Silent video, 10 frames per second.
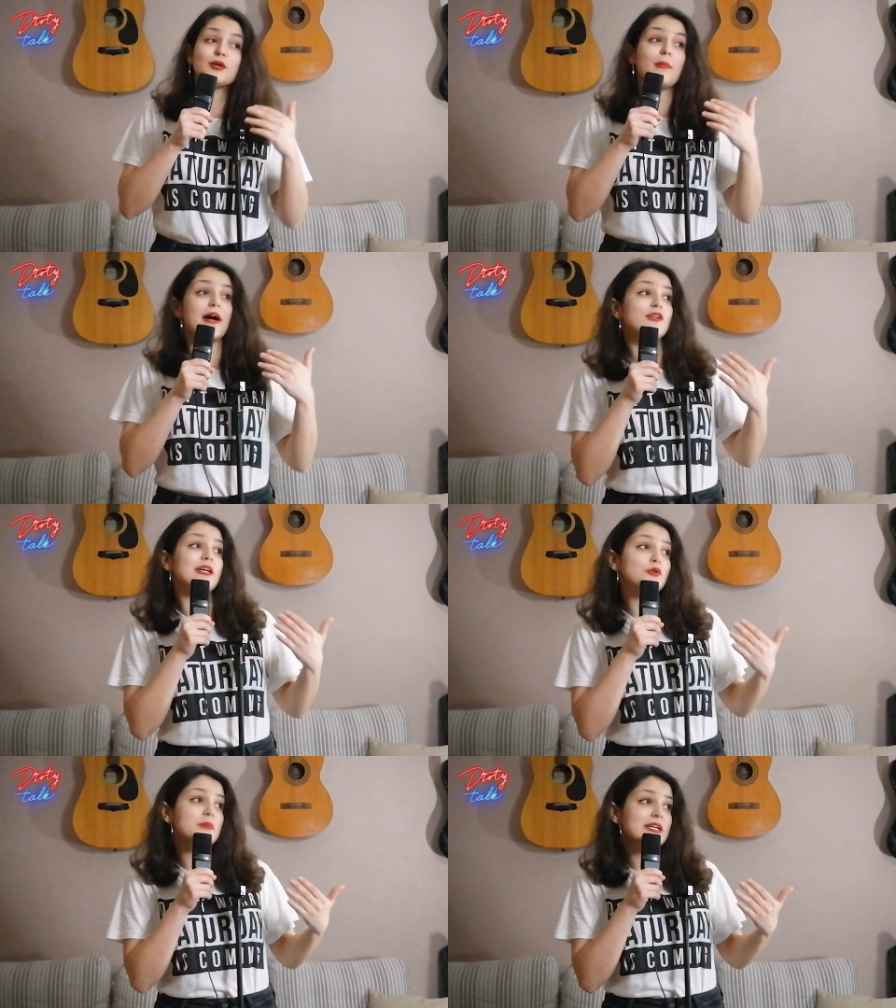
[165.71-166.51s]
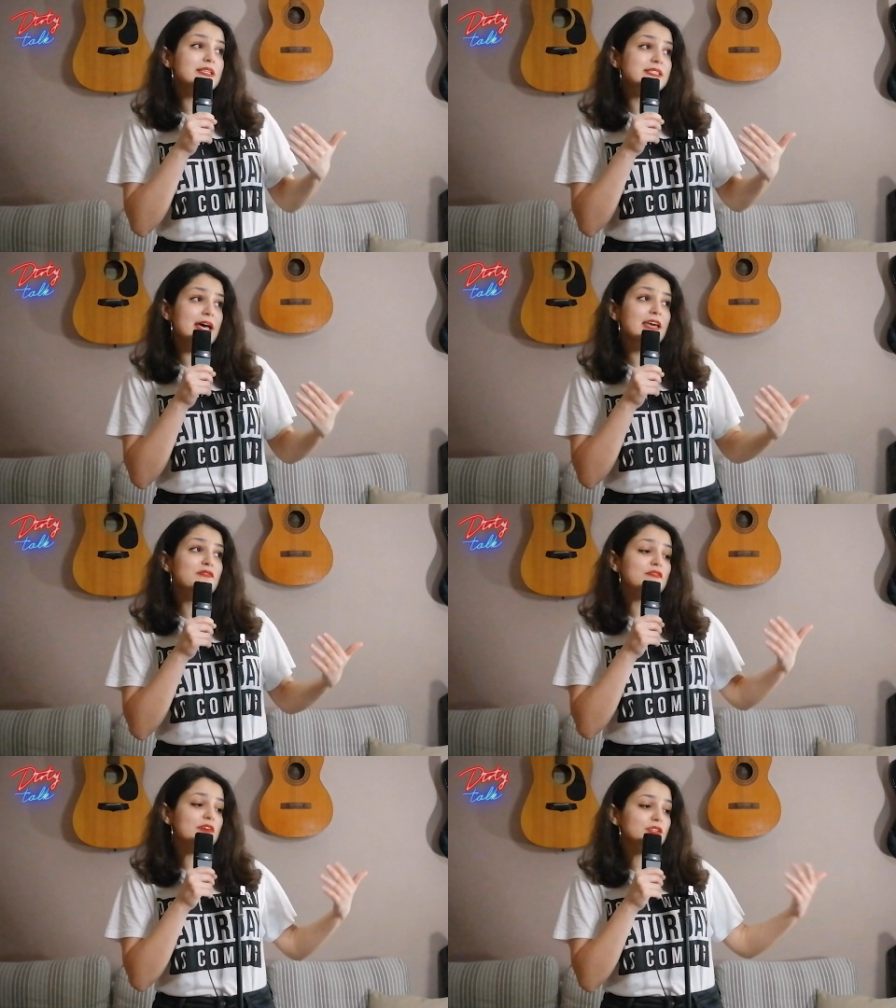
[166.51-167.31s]
ma io nel 2006
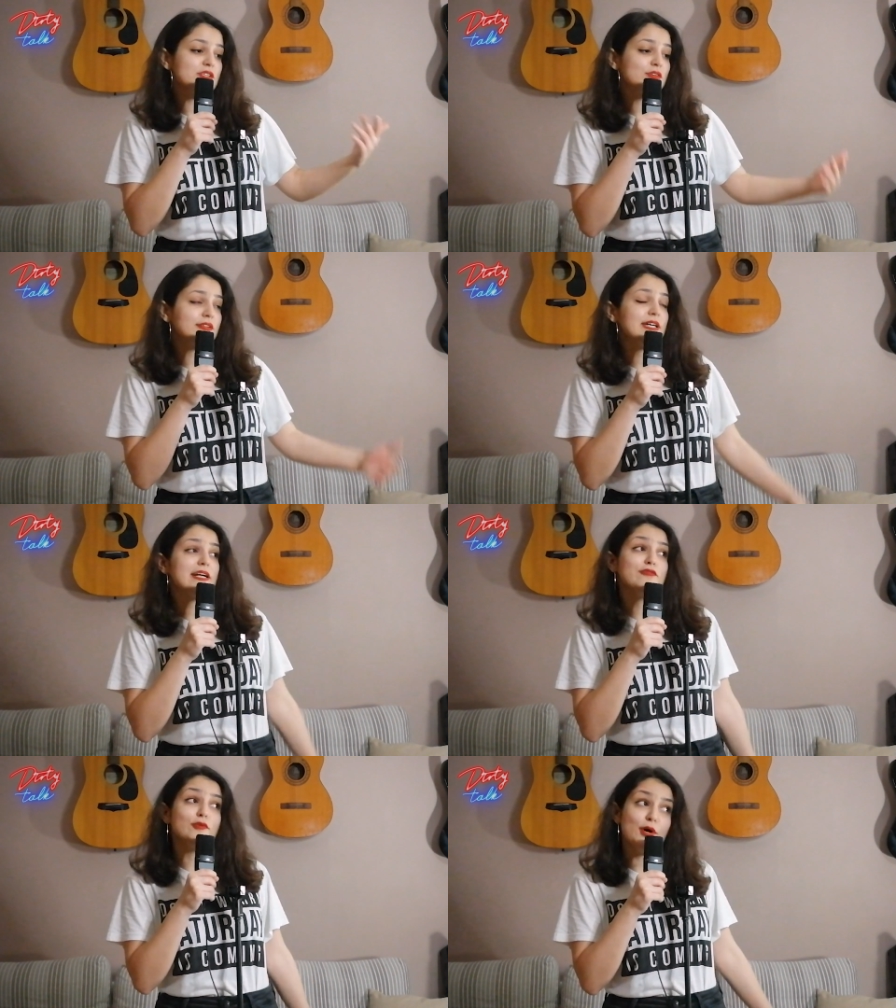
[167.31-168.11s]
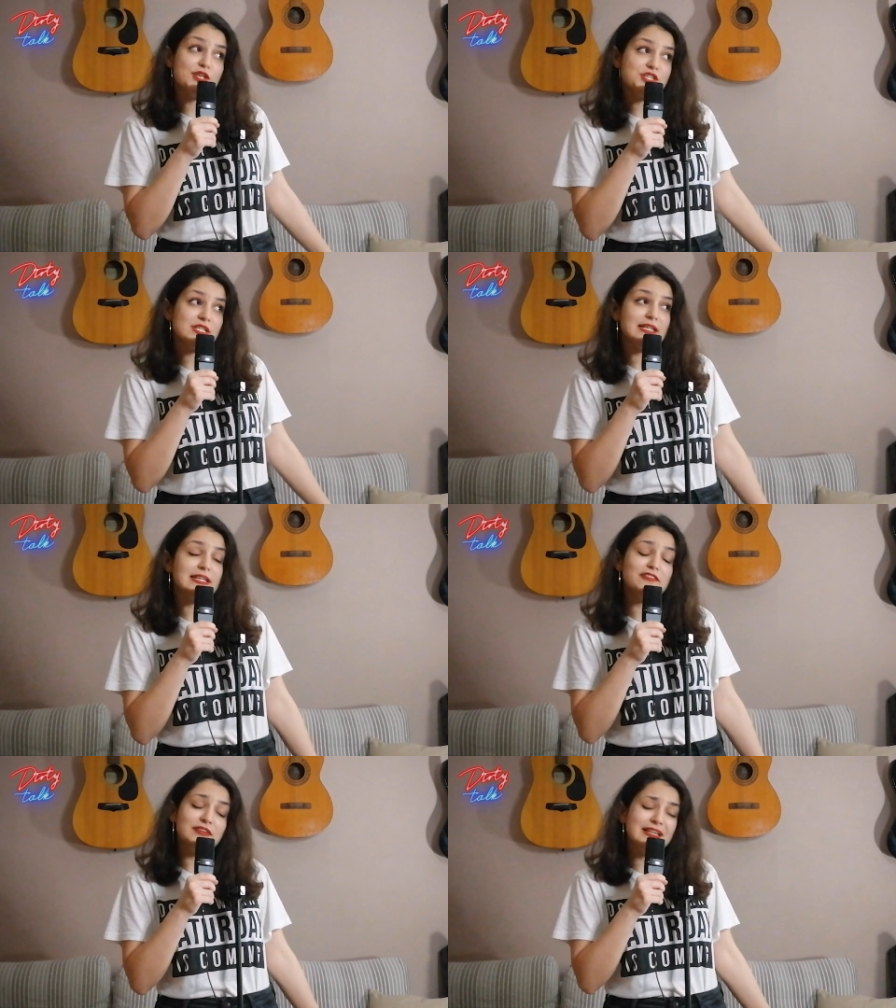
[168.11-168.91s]
vi ho fatto ascoltare Fumo e Cenere
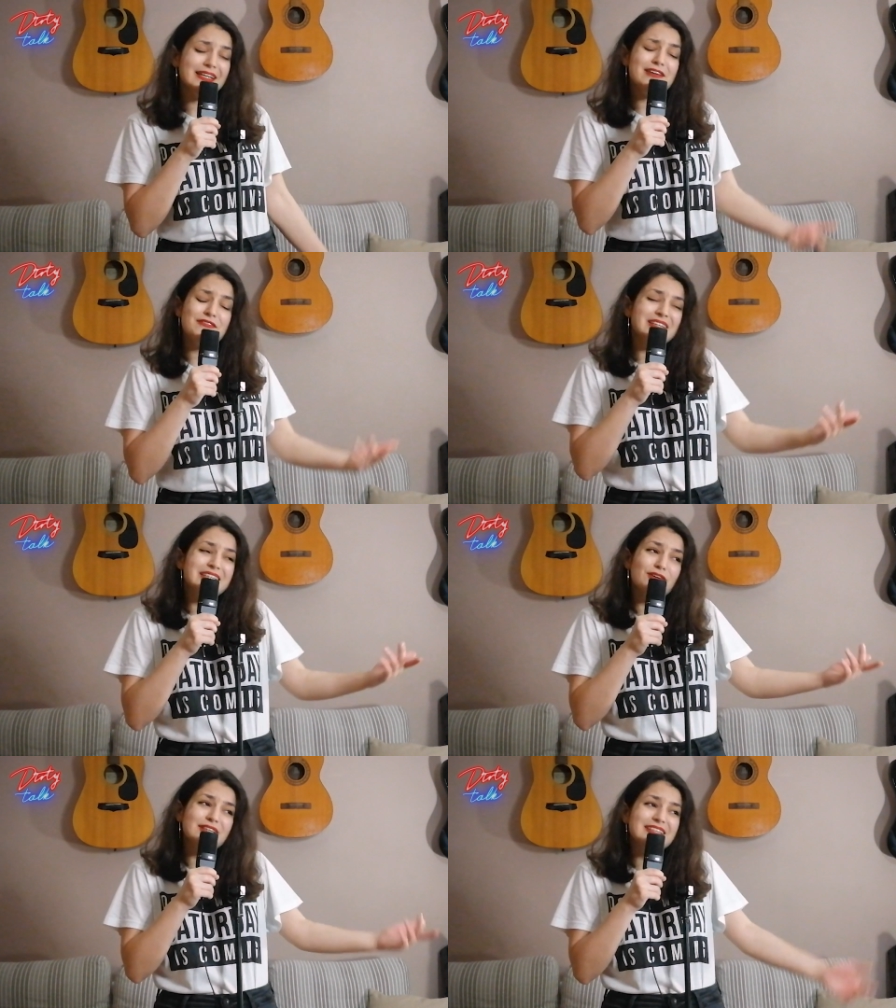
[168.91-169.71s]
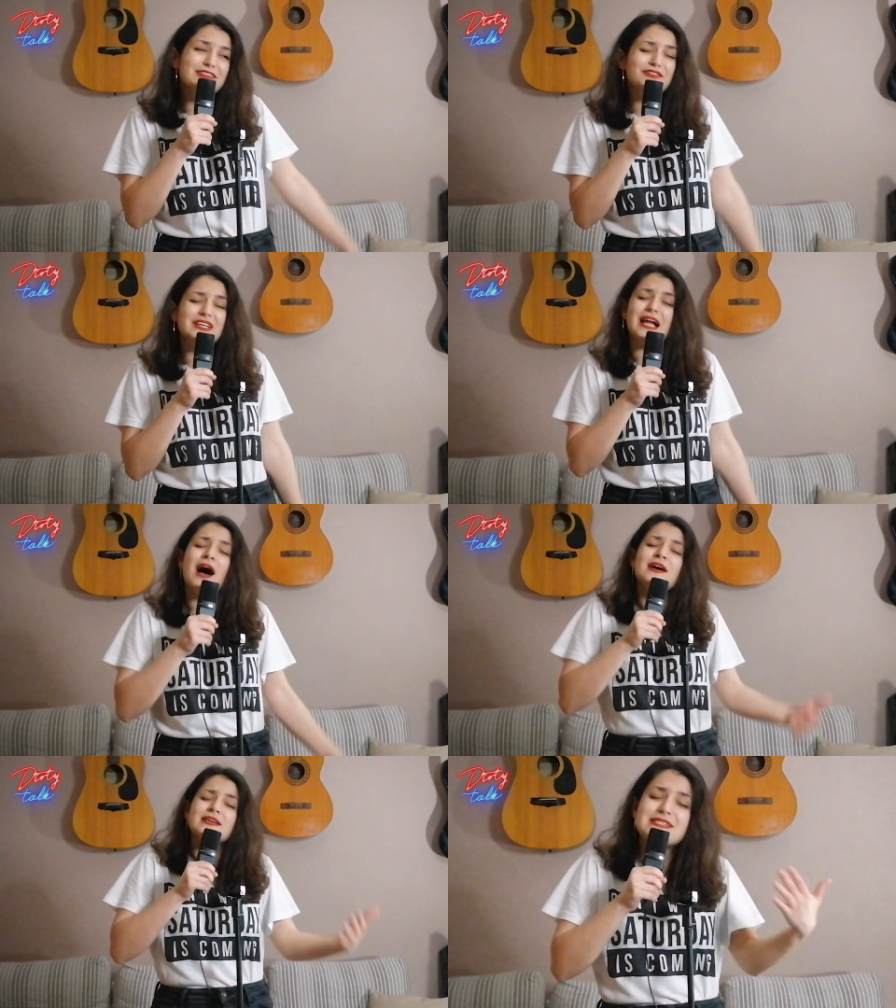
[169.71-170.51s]
dei Finlay 20 volte di fila.
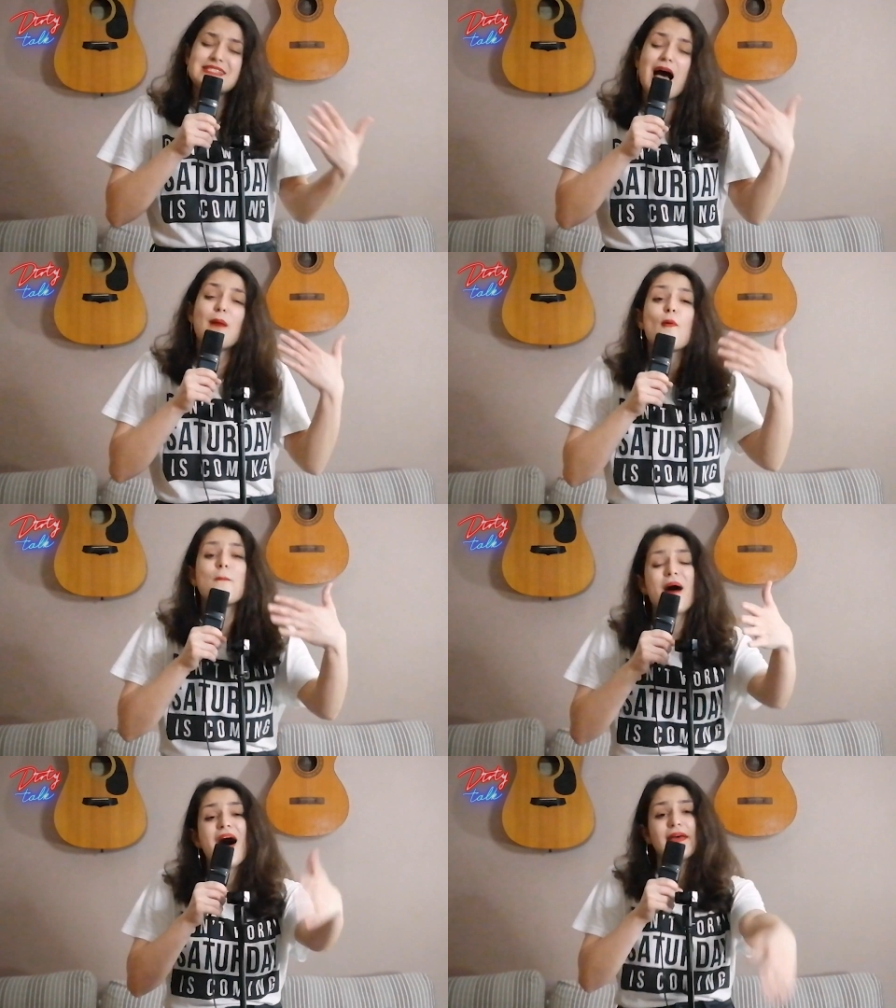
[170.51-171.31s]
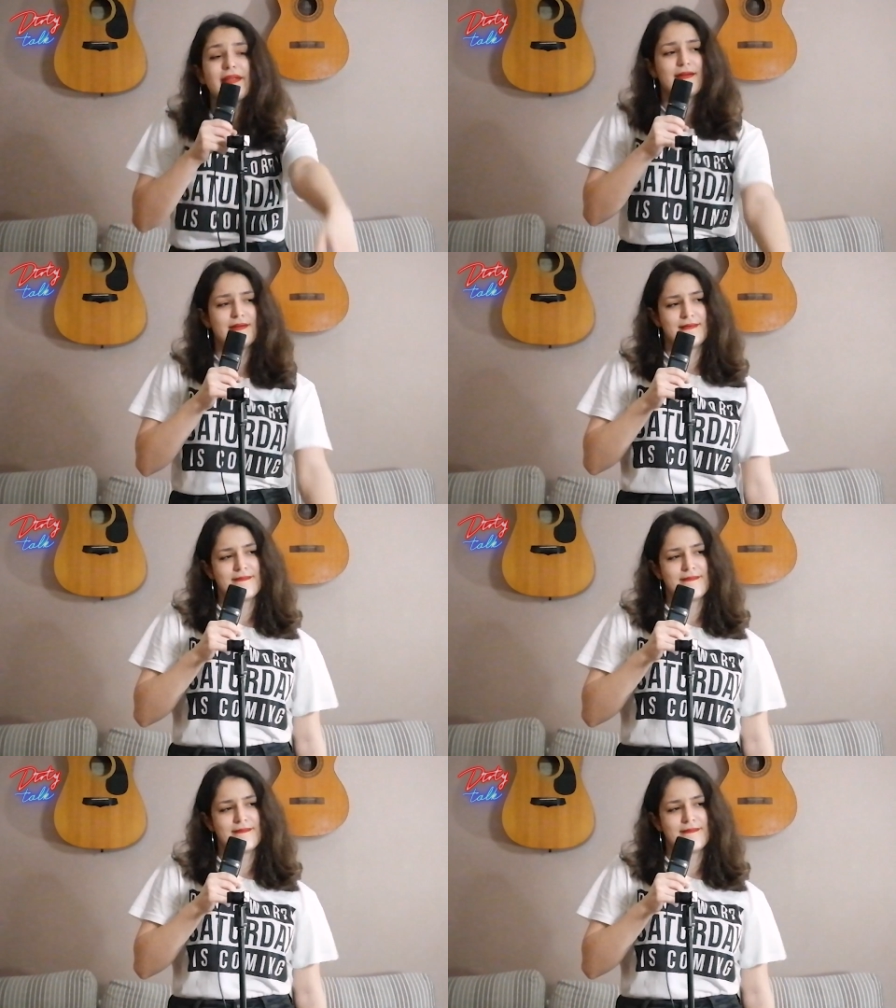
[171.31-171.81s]
Siamo pari.